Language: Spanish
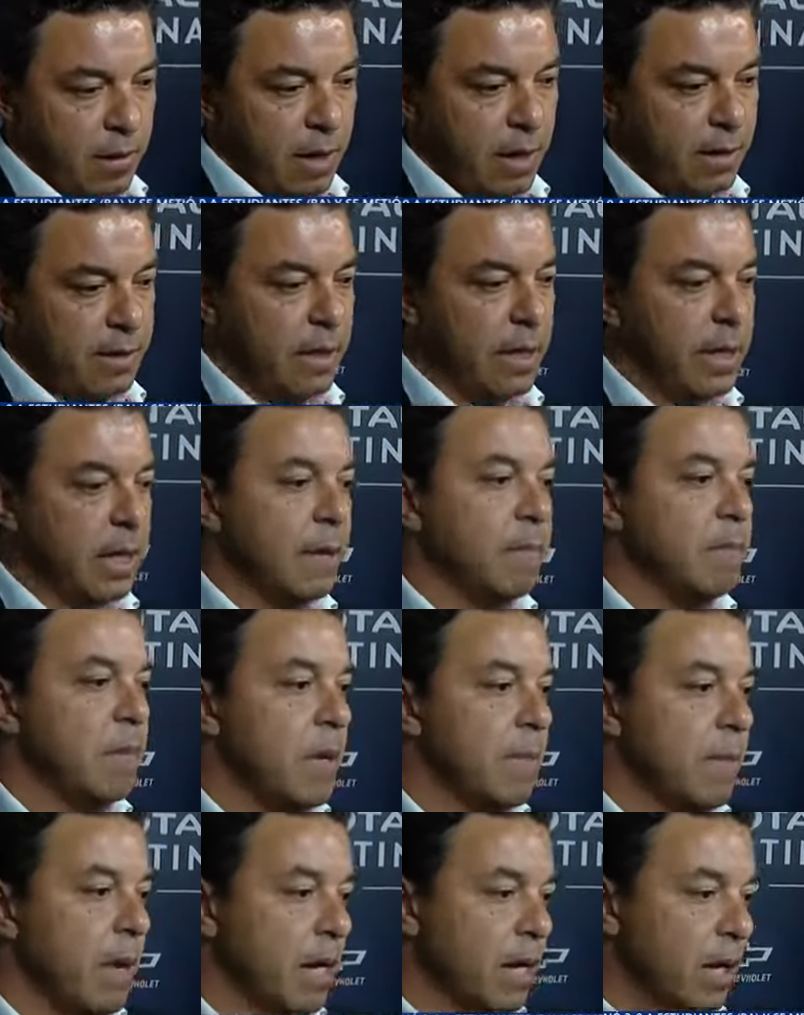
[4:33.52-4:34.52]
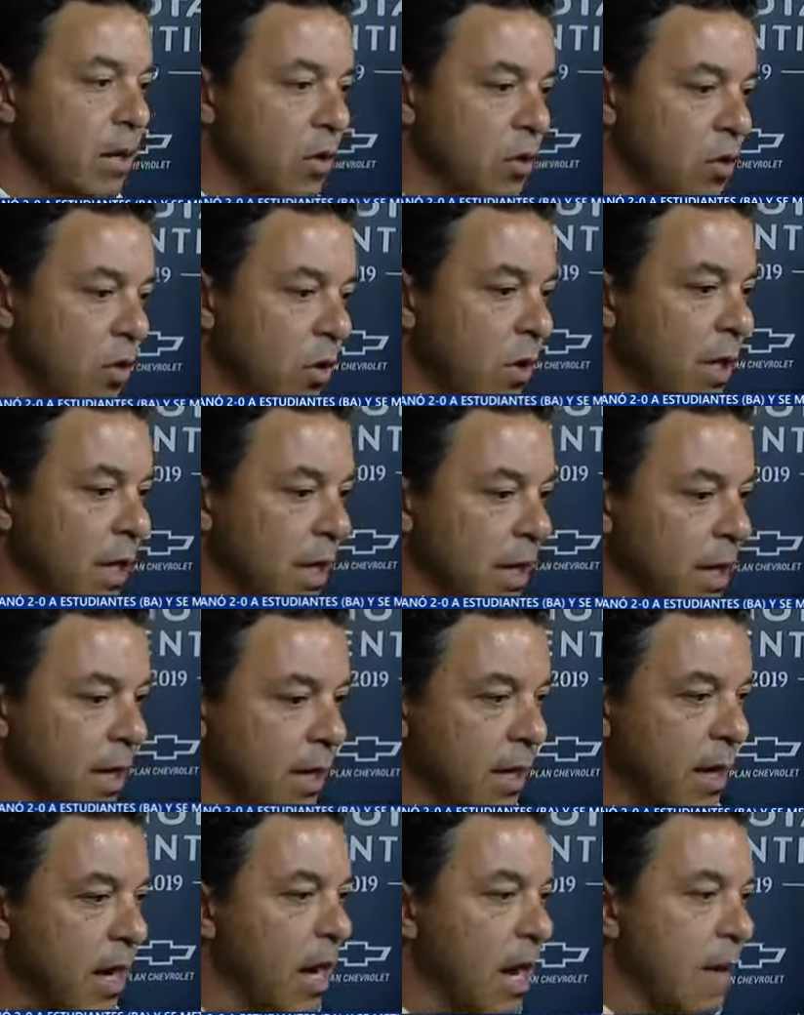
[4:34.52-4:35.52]
Así que imagino yo
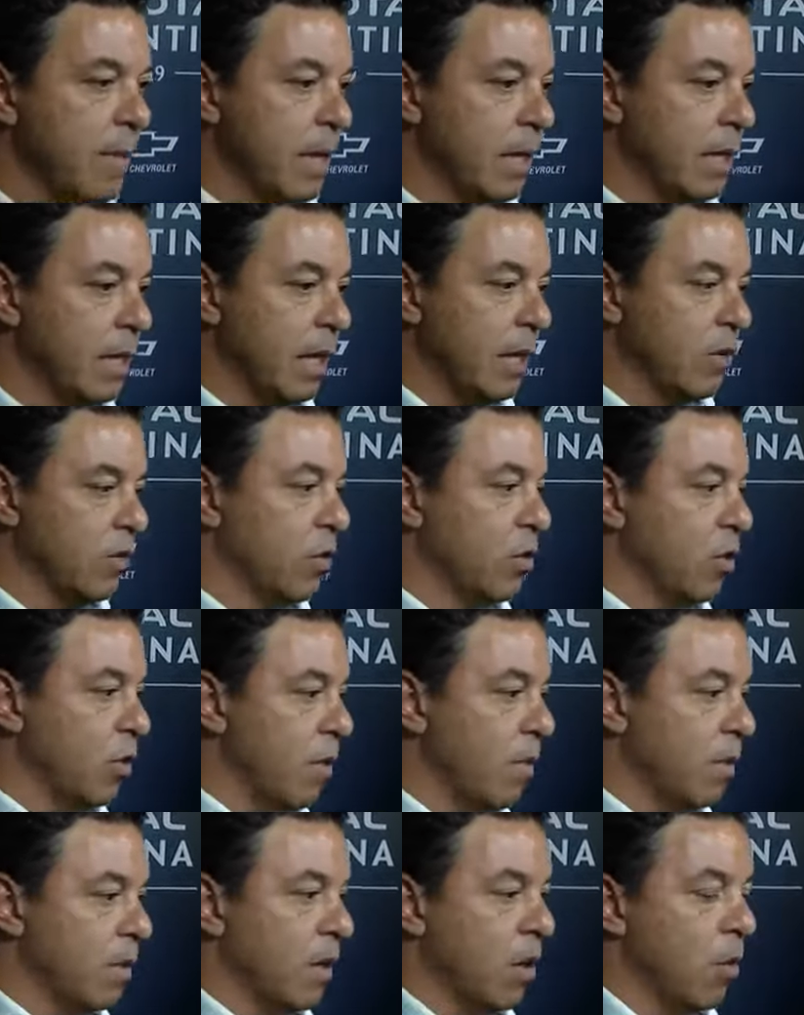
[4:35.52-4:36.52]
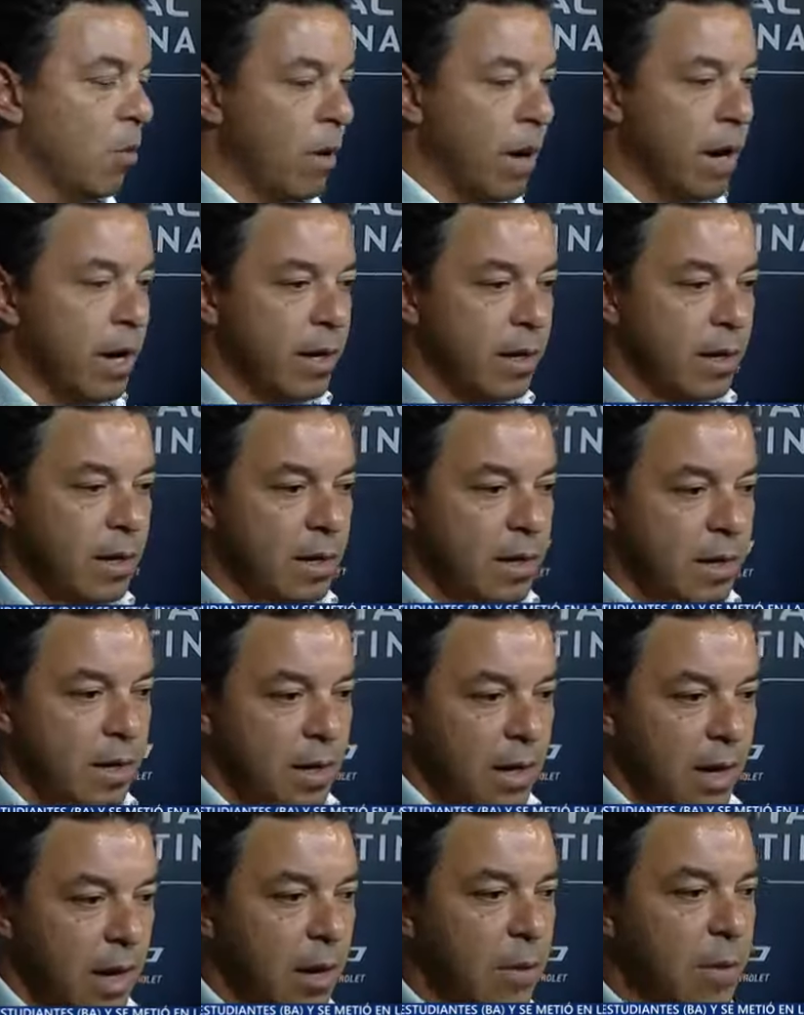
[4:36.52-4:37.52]
que claramente nosotros vamos a jugar
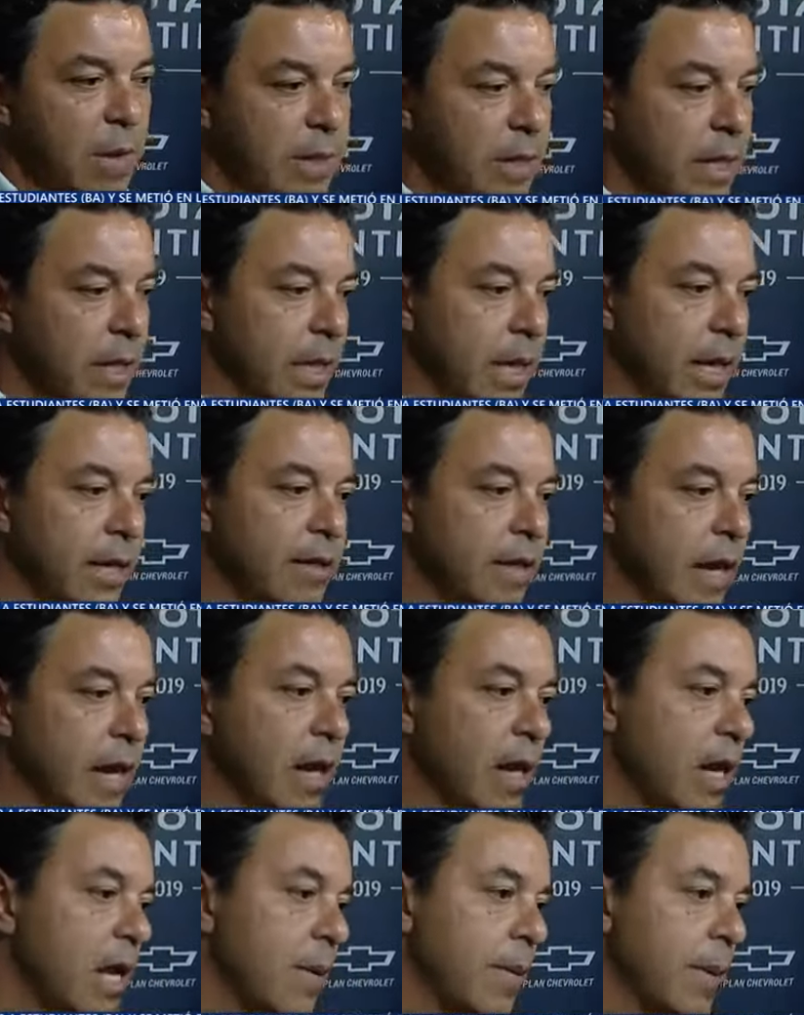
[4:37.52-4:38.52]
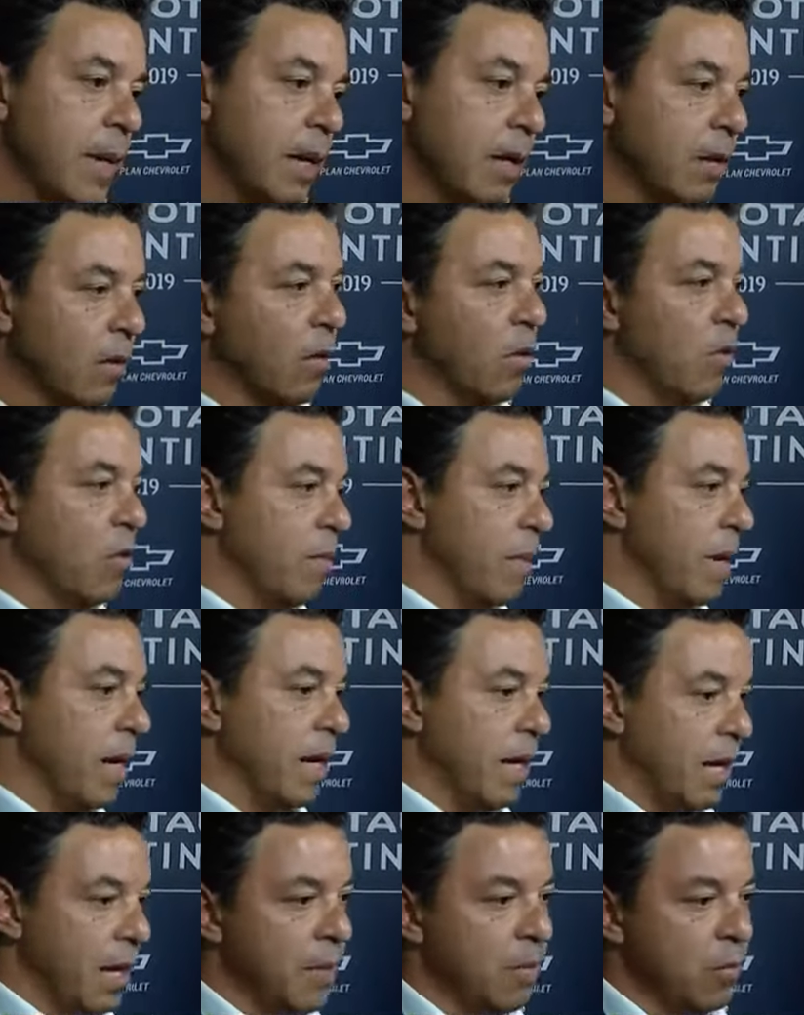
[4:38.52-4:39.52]
el 23 en Lima, con un
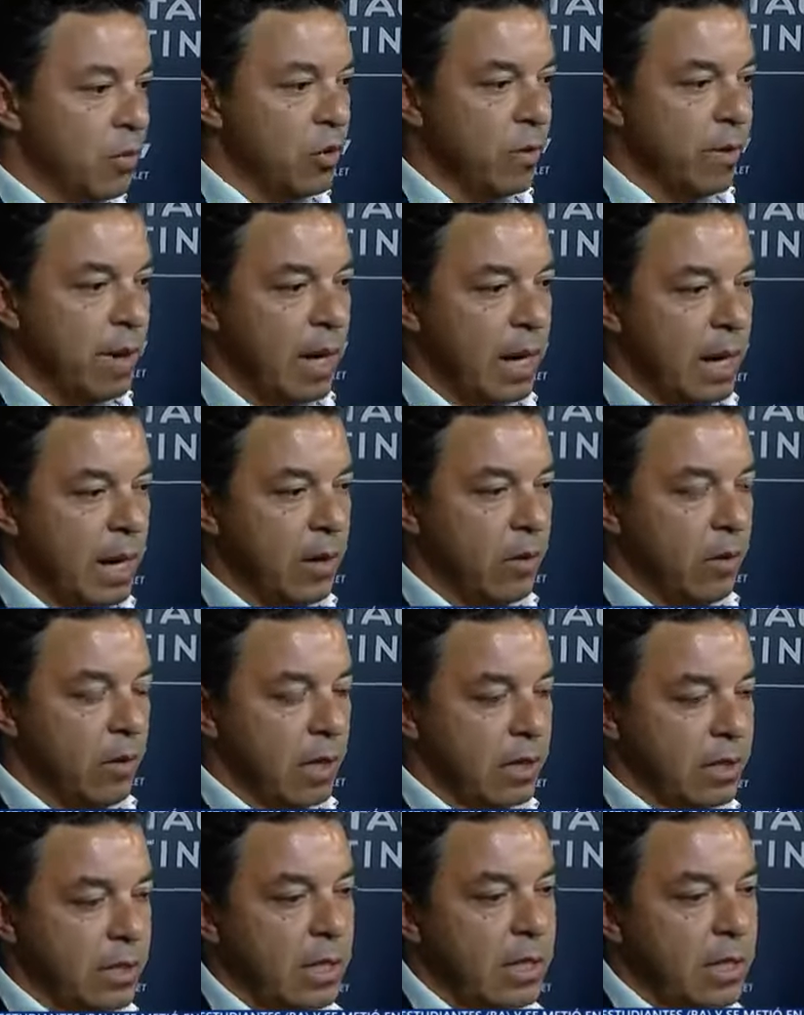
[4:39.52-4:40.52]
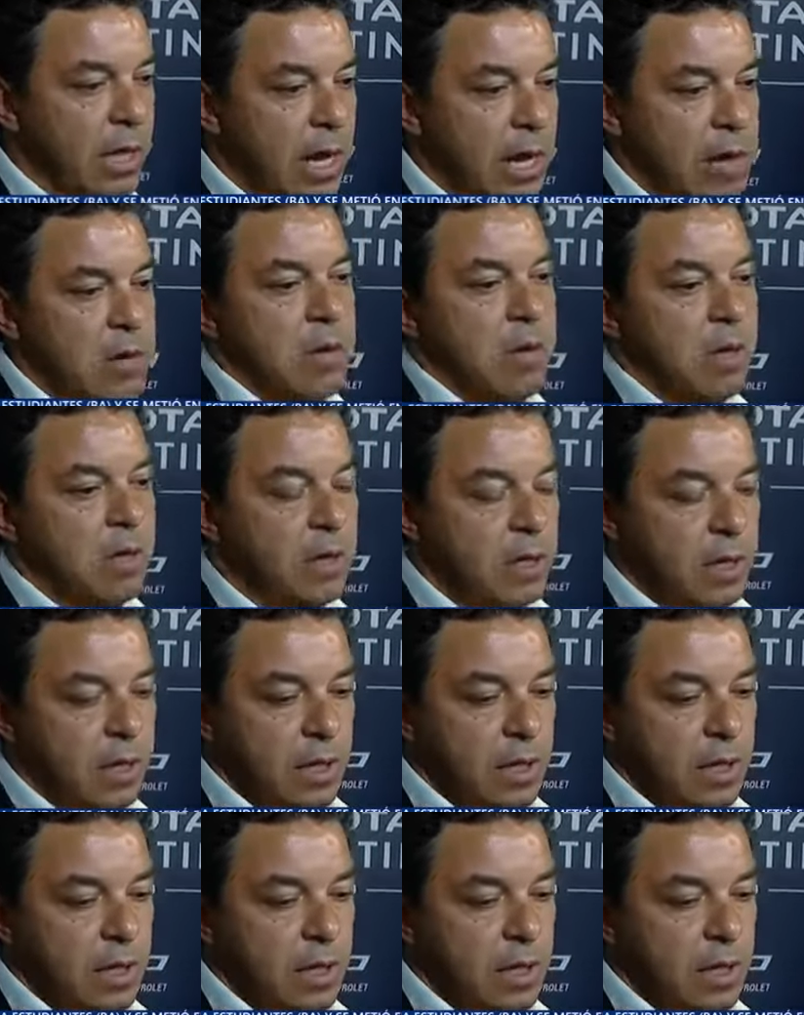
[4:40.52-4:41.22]
viaje mucho más largo que en Santiago